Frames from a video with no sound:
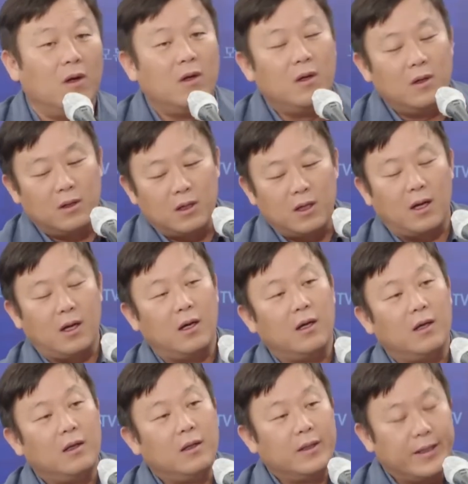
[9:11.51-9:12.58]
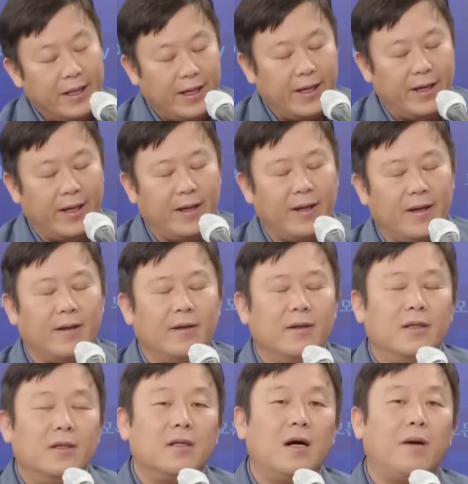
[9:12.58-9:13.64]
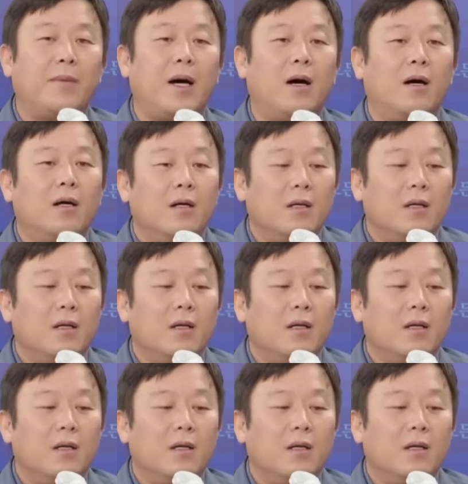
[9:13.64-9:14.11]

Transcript: 사실 그 얘기 하다가 나온 거죠. 예. 그러니까 아마